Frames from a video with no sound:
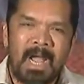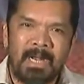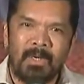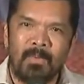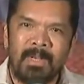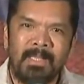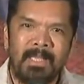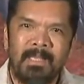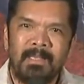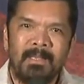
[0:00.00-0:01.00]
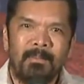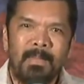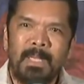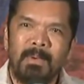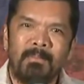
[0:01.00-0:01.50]
అడగటం అనేది
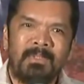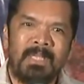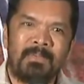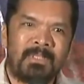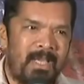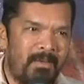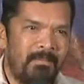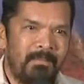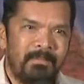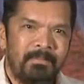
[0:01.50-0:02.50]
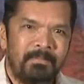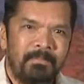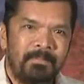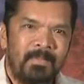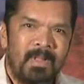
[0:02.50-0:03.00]
మినిమం సంస్కారం
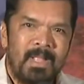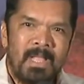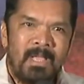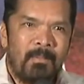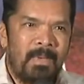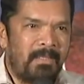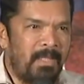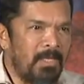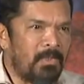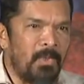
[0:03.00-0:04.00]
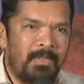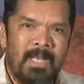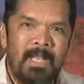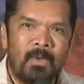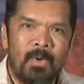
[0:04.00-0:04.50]
మరి తెలుసో
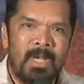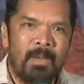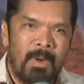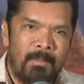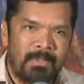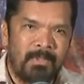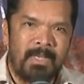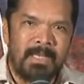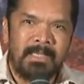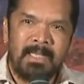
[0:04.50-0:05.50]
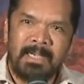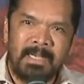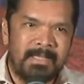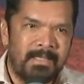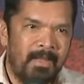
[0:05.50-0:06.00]
తెలియకో నాకు పంపించడం జరిగింది
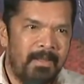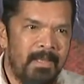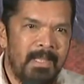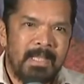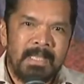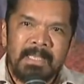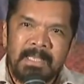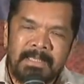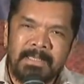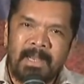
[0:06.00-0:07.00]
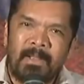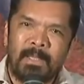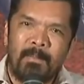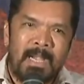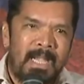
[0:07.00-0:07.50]
రిటర్న్ ఇచ్చా ఇచ్చిన
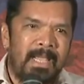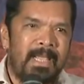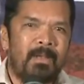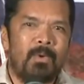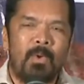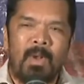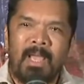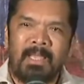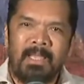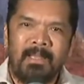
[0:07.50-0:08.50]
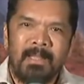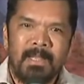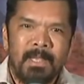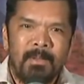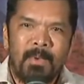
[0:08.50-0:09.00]
తర్వాత మళ్ళీ రెండో లాగి
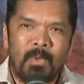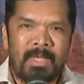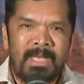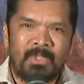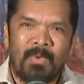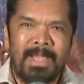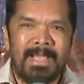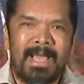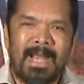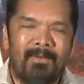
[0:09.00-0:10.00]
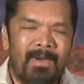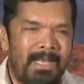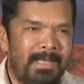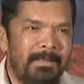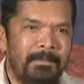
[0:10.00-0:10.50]
మీరు ఒకసారి స్వయంగా
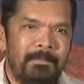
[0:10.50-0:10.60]
రావాలి